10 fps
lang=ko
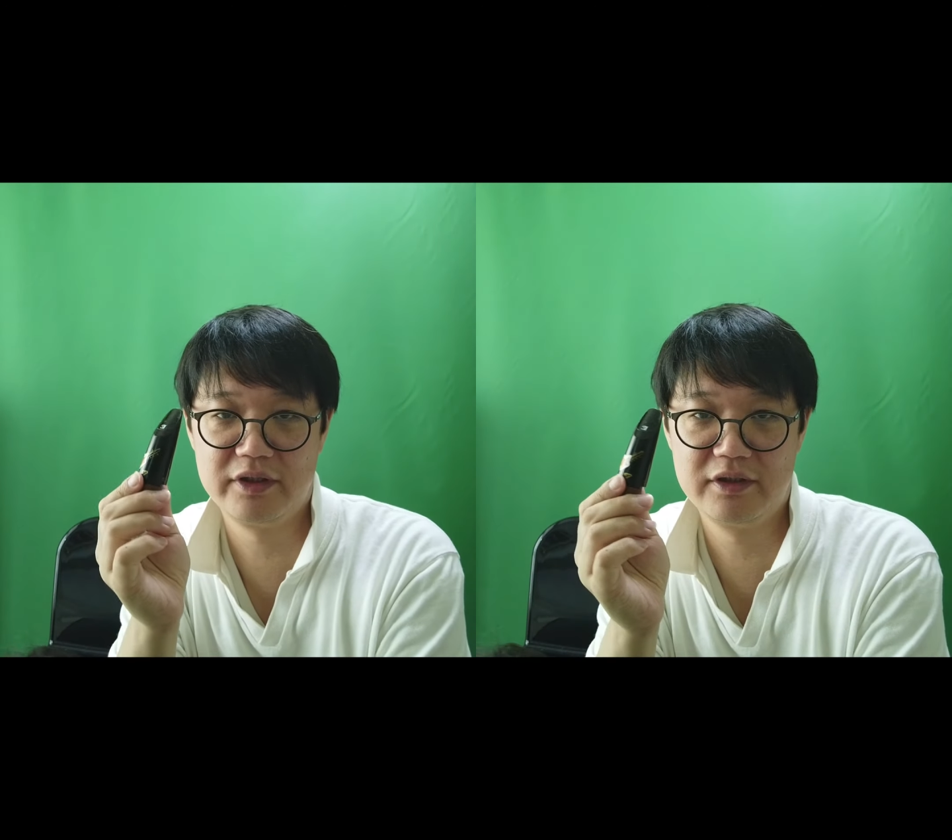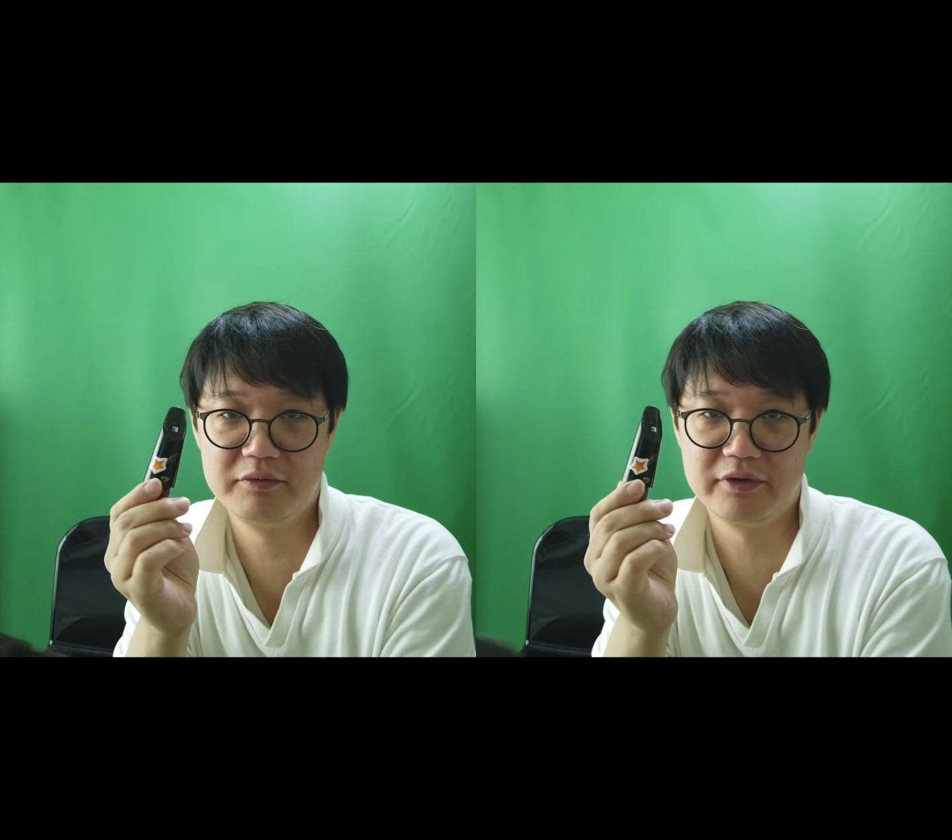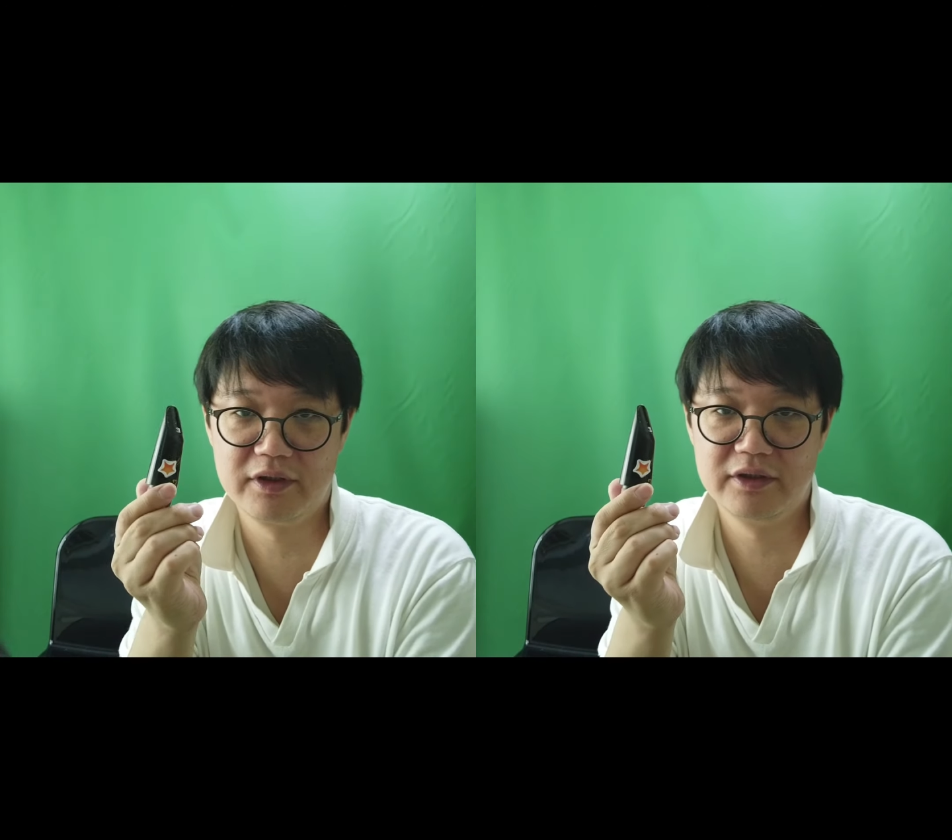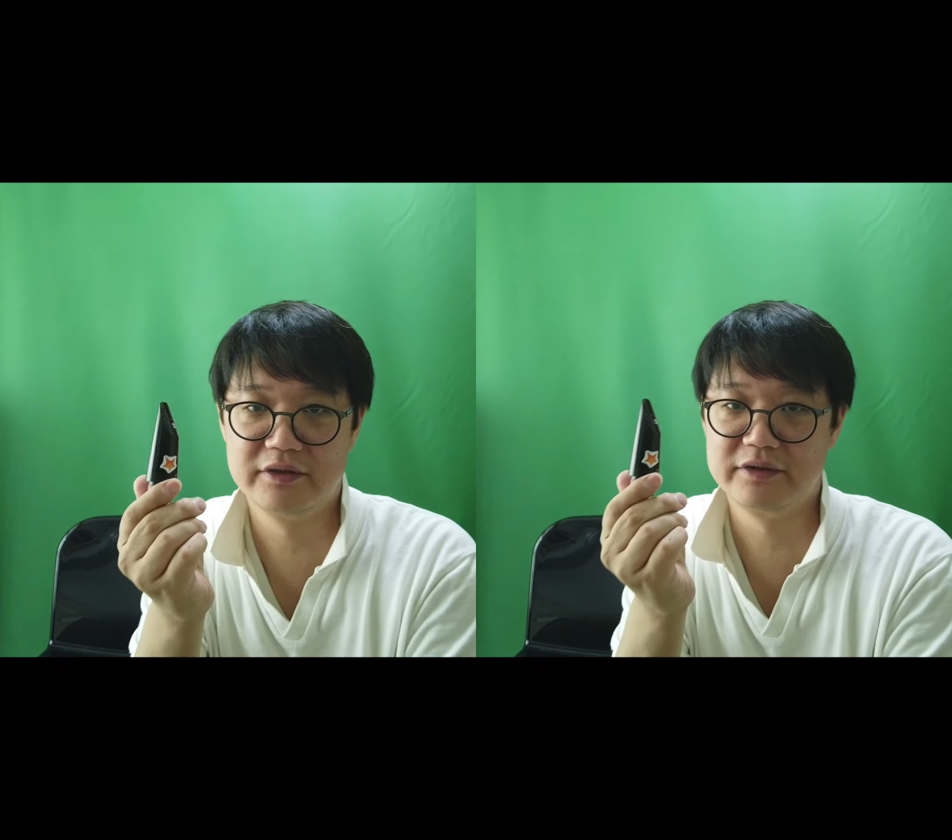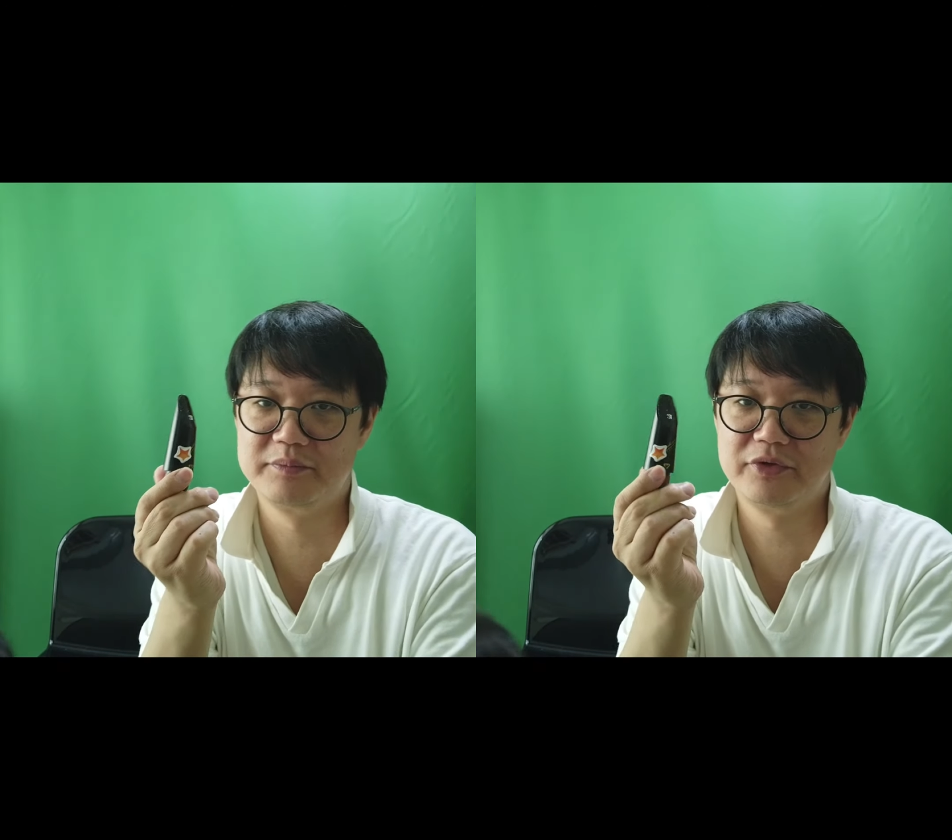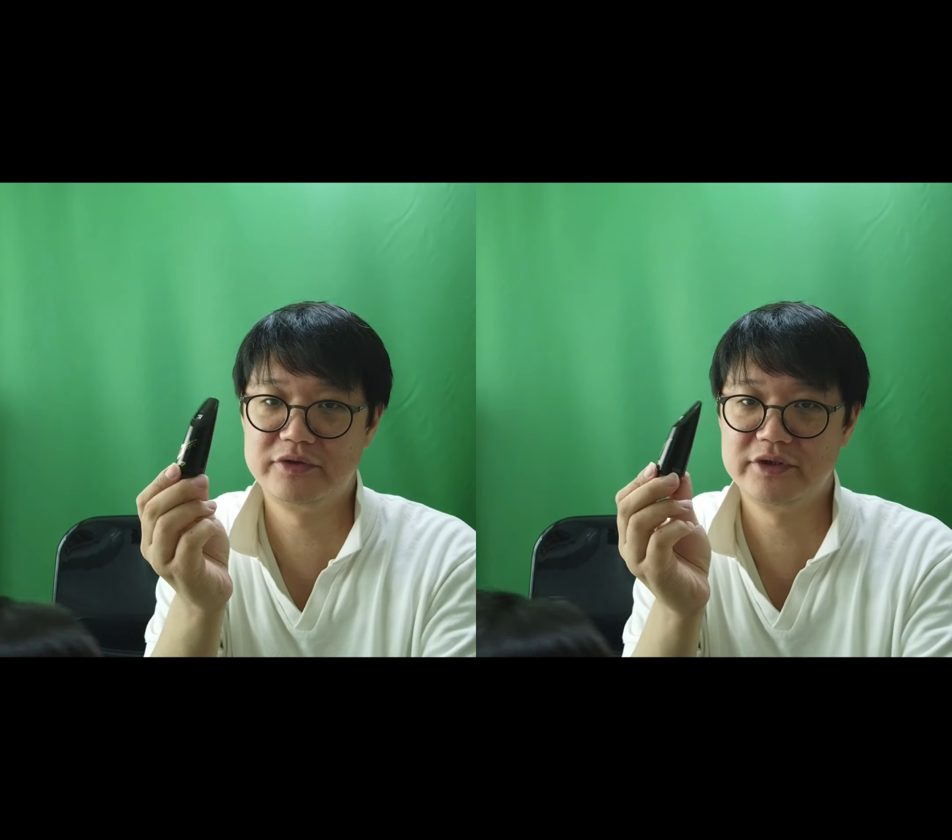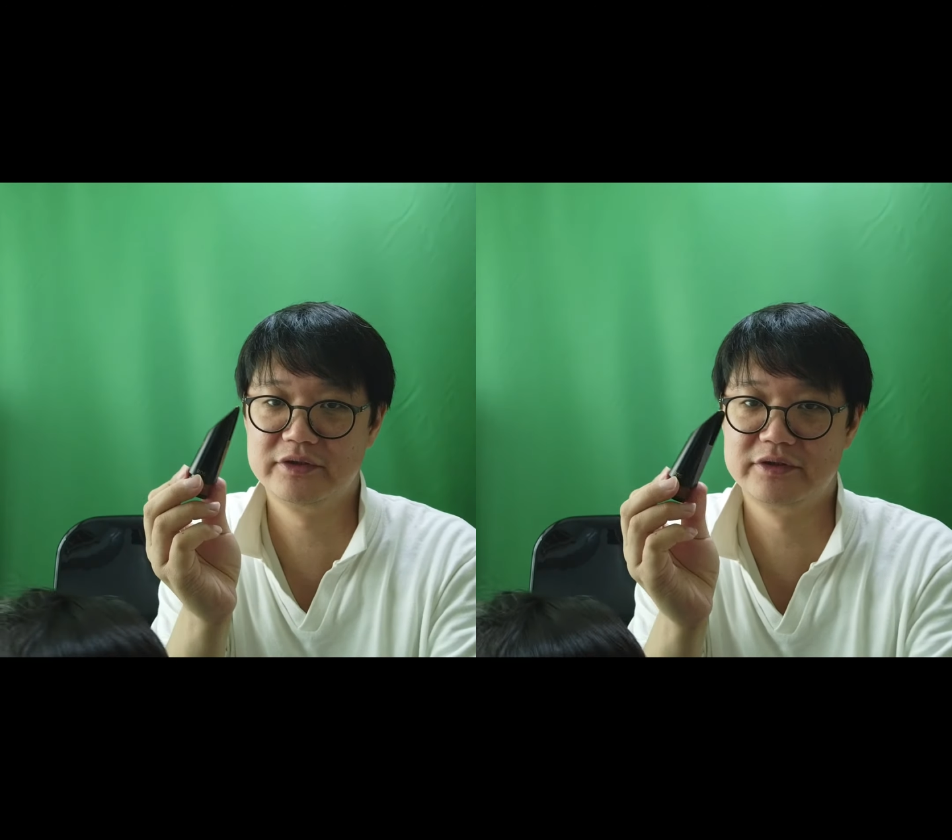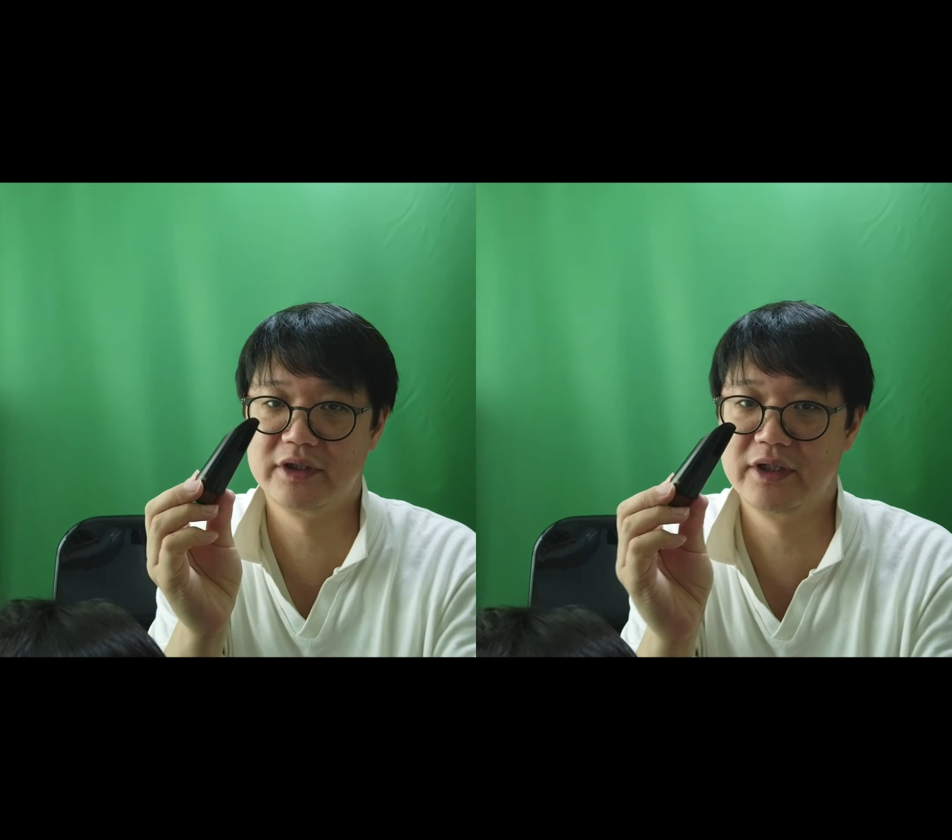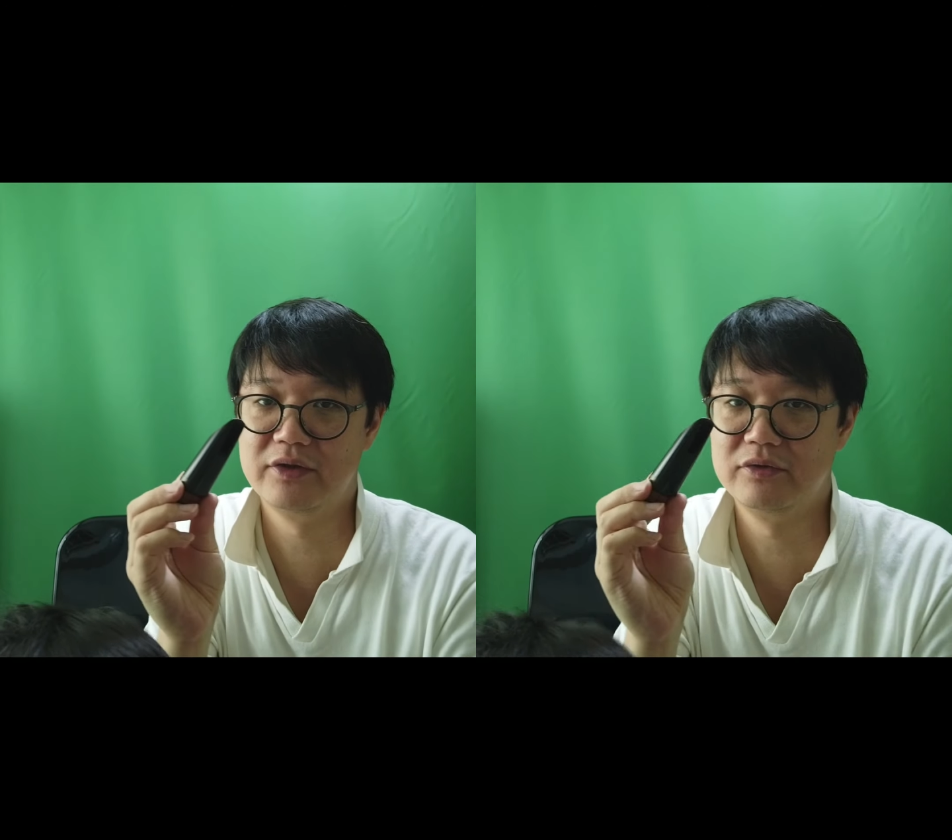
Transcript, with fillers: 개다 보니까 이 표식을 제가 해